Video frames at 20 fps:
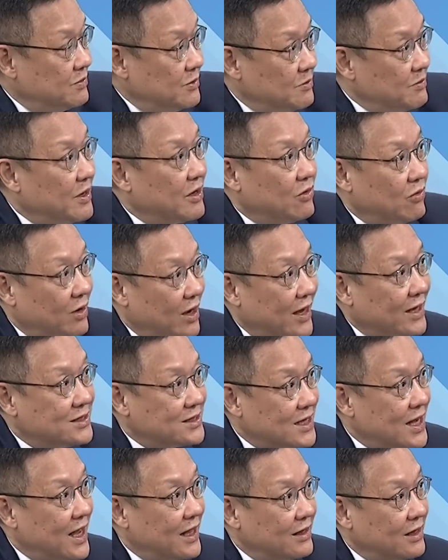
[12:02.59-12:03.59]
比美国还
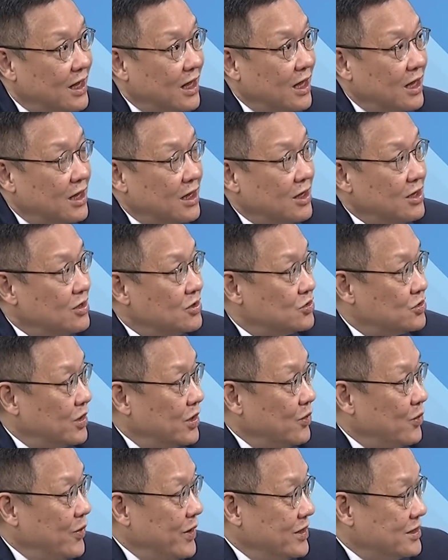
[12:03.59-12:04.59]
惨啊！所
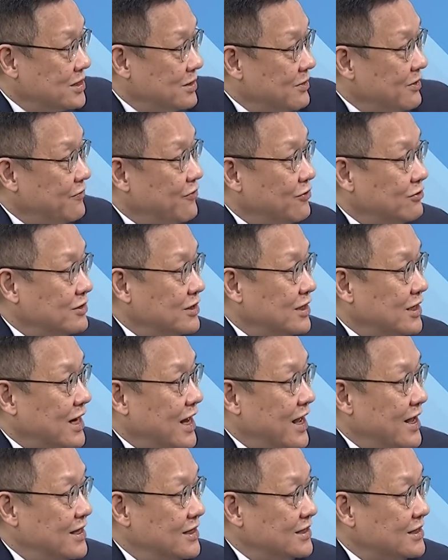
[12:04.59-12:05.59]
以为什么冯德
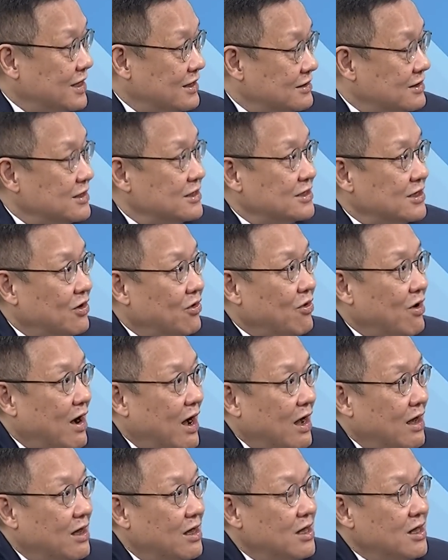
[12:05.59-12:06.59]
莱恩讲这些
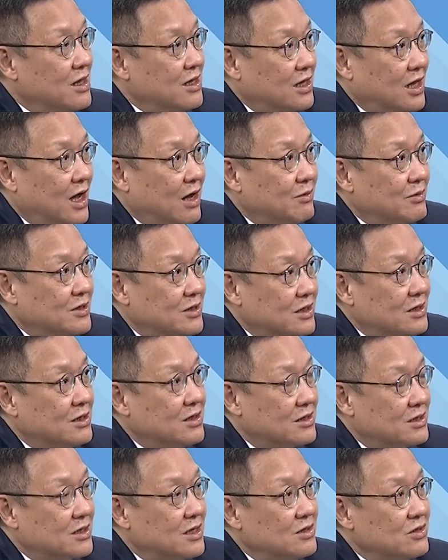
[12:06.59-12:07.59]
话，他们真
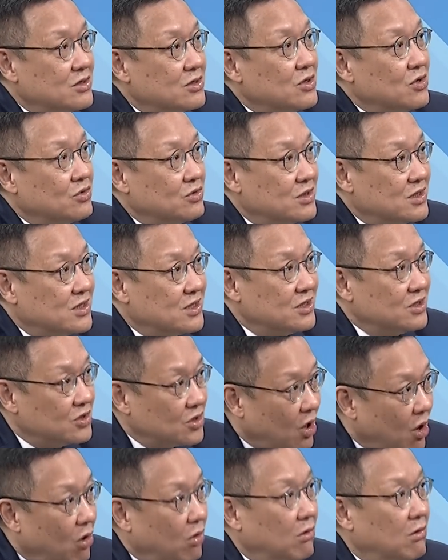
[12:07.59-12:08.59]
的深受其
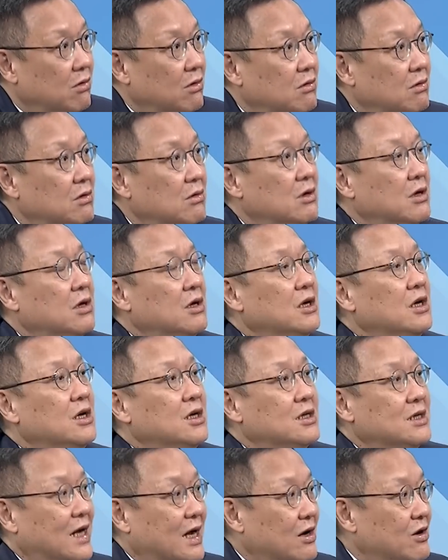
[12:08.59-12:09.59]
痛。
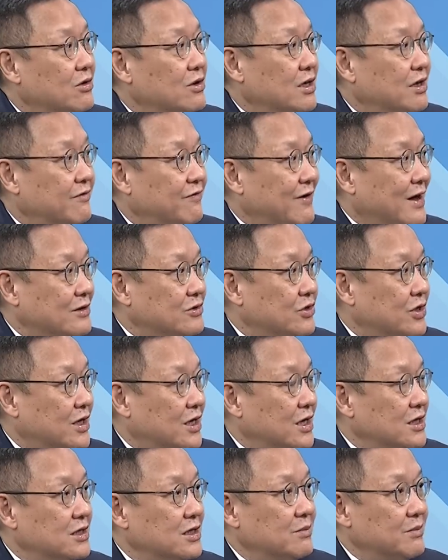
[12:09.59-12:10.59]
然后呢，发觉
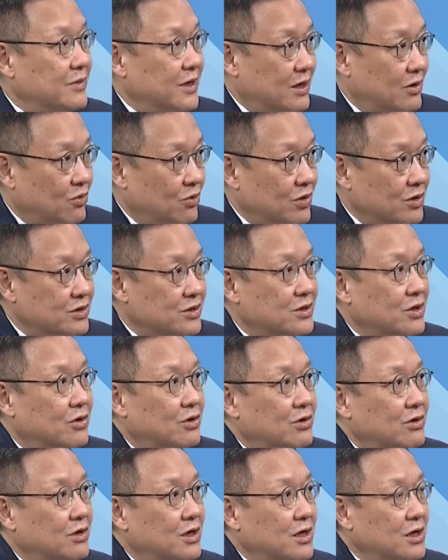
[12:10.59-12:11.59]
跟着美国
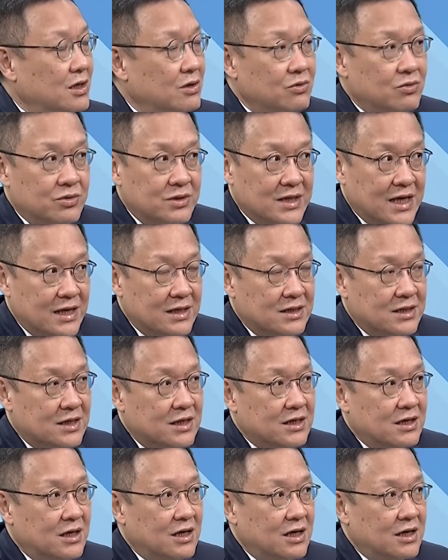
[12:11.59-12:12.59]
走，俄乌战
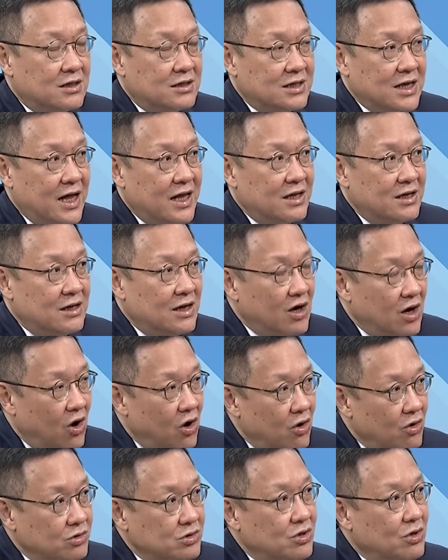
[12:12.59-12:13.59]
争在
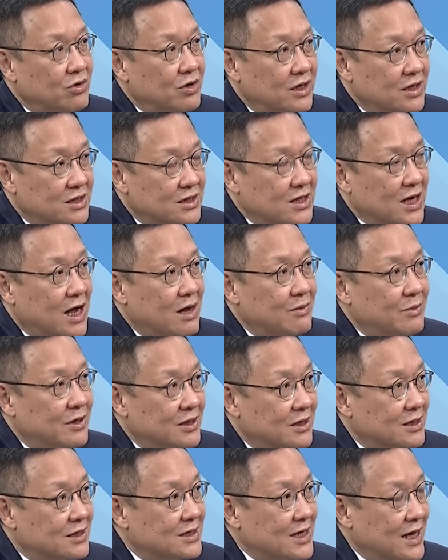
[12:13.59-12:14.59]
欧洲人家
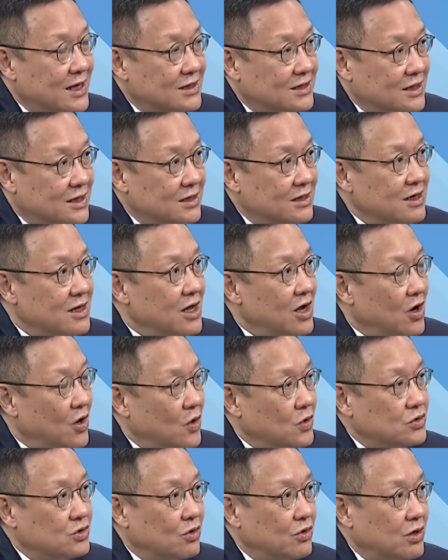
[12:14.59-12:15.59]
门的战争，
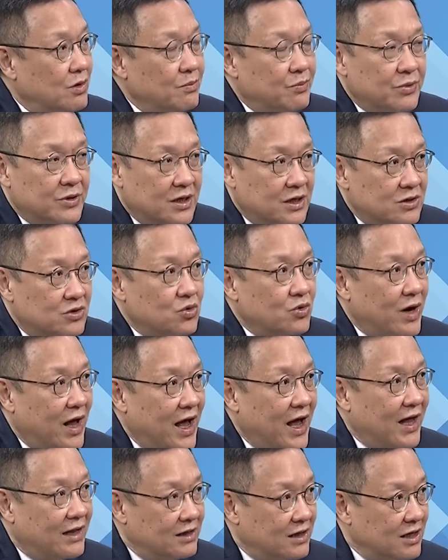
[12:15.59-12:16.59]
欧洲人不能出来
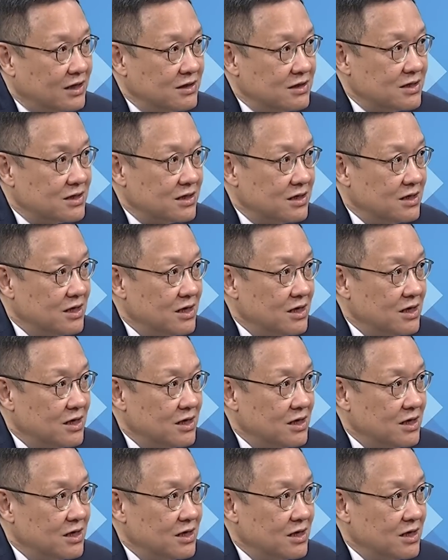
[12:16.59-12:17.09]
喊停止，